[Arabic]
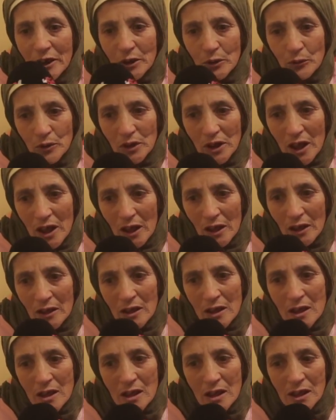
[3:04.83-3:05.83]
انا وياه
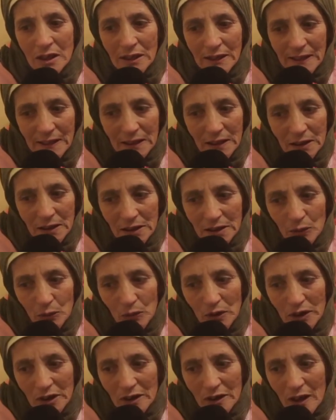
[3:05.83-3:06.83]
هاد السيد
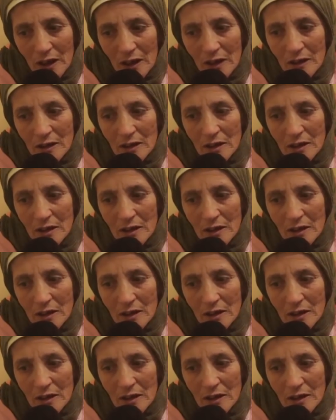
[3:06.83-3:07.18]
يقول لي